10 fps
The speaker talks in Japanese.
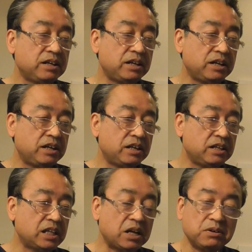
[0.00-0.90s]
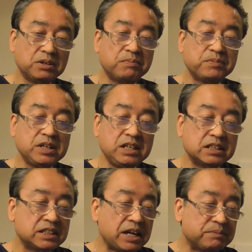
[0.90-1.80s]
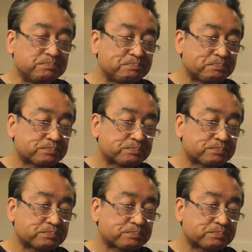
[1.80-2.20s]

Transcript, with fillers: えー、なるほどいいですね